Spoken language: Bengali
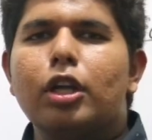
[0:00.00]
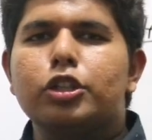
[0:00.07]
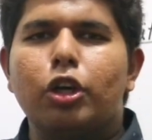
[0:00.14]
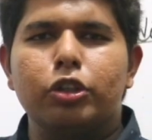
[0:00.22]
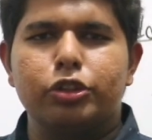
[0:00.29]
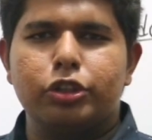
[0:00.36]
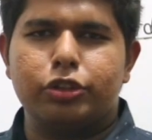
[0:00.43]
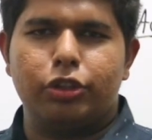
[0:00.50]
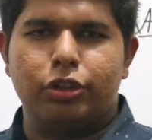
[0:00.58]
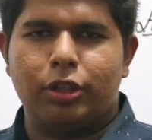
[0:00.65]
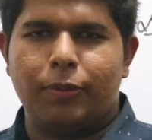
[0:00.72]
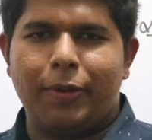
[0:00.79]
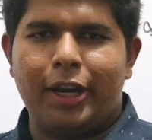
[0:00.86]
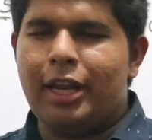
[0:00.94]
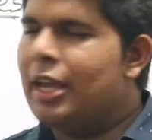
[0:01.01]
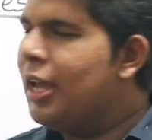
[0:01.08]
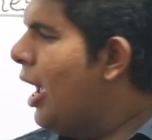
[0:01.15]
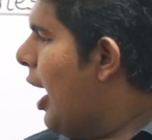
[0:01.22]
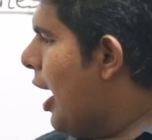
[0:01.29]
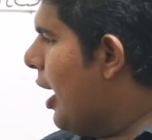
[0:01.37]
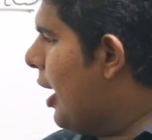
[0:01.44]
এগুলো সংযুক্ত হতে পারে
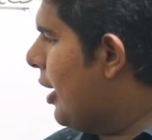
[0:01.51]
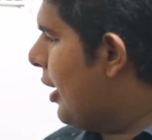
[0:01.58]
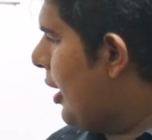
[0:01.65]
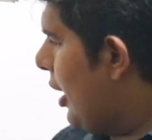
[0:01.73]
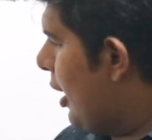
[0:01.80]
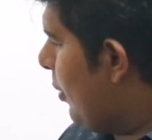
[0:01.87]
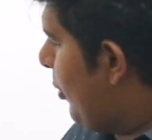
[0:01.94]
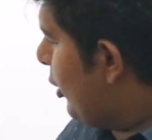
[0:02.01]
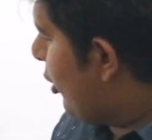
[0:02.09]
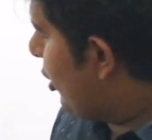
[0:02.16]
আর এর